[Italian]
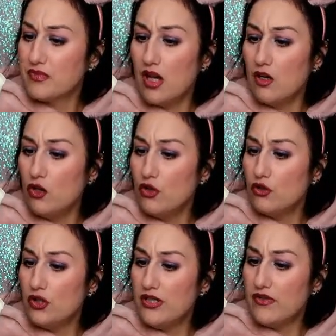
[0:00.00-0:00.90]
all'olio
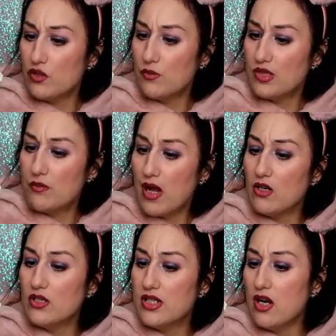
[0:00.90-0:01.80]
d'oliva se non mi
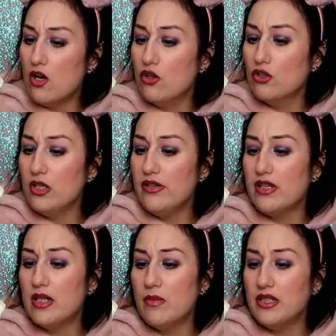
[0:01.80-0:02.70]
sbaglio, sì all'olio d'oliva
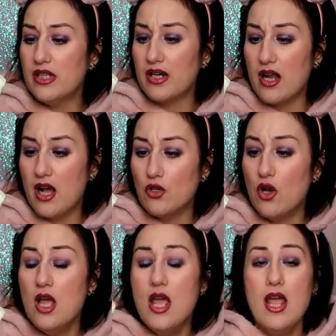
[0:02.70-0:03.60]
del Mediterraneo
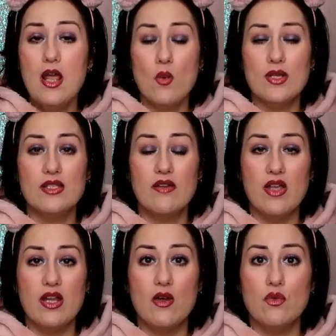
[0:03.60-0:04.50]
e questa
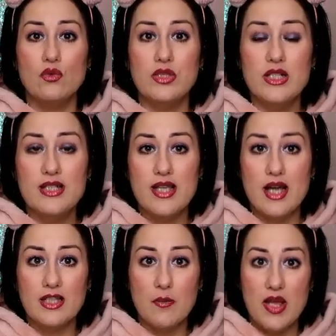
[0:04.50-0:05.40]
viene
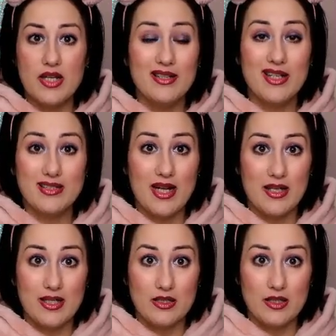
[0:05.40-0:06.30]
utilizzata per
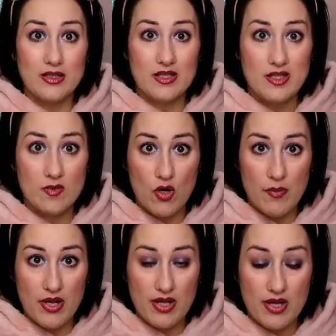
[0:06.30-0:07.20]
idratare tantissimo la
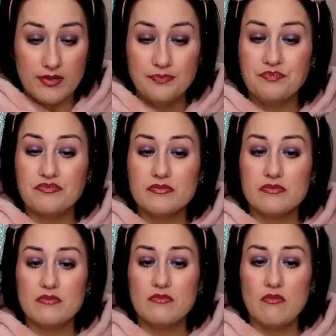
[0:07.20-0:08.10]
pelle.
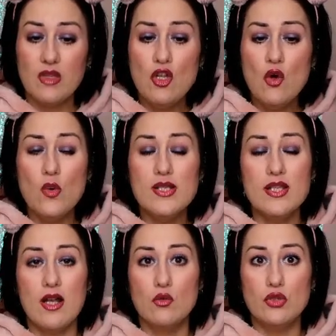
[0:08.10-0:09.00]
Io
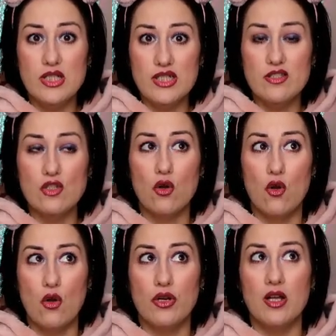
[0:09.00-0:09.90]
questa la utilizzo
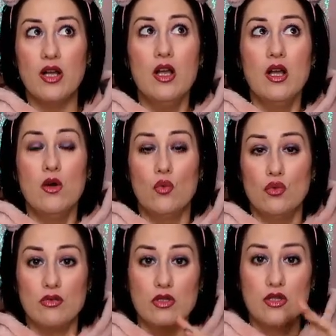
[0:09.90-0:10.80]
con
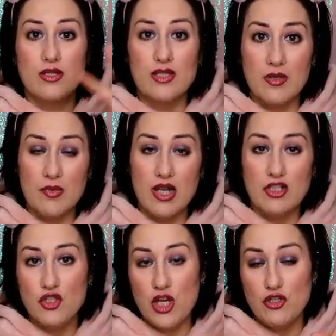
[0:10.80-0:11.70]
un eh, simile
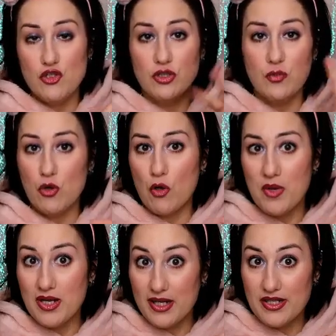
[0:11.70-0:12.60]
aggeggio tipo
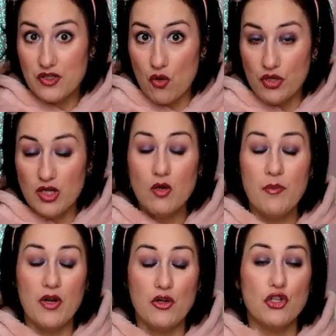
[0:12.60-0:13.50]
come Clarisonic,
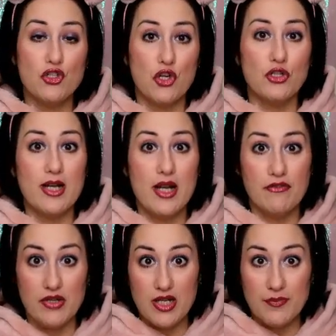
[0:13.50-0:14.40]
però io ce l'ho della
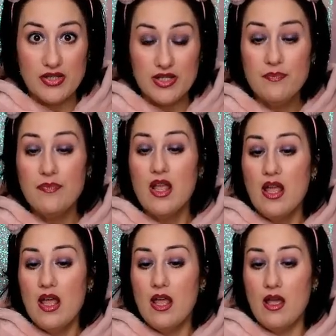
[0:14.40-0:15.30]
Philips
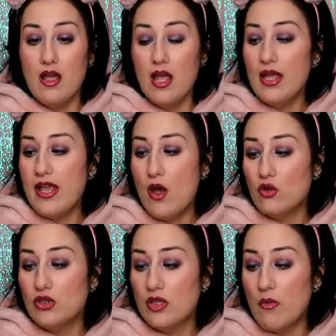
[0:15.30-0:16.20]
eh, ed è
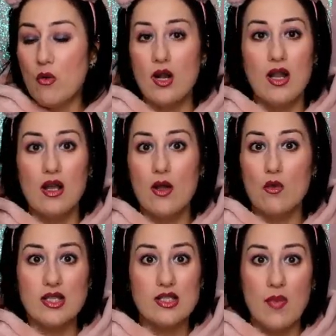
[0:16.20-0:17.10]
ottimo, quella è
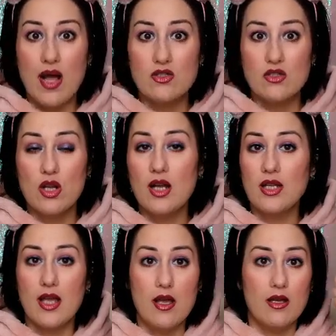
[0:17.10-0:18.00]
una spazzola
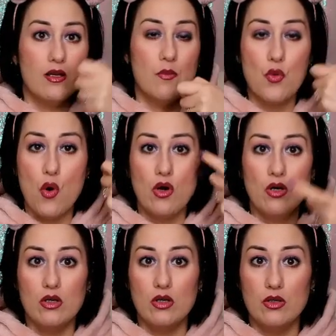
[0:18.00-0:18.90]
che eh,
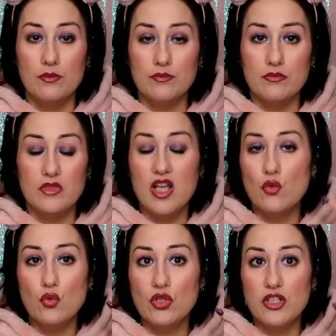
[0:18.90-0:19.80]
può, eh, ti
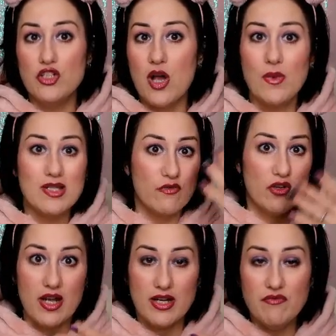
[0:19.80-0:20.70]
aiuta diciamo a
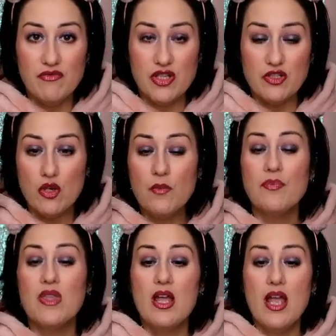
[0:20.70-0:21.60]
sfogliare il viso
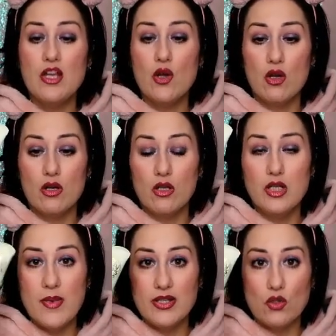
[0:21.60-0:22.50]
e io eh,
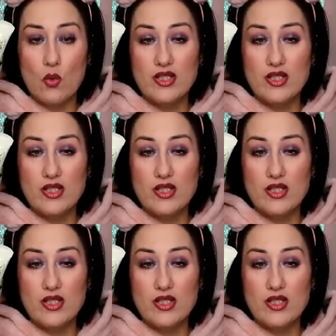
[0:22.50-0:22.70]
gli metto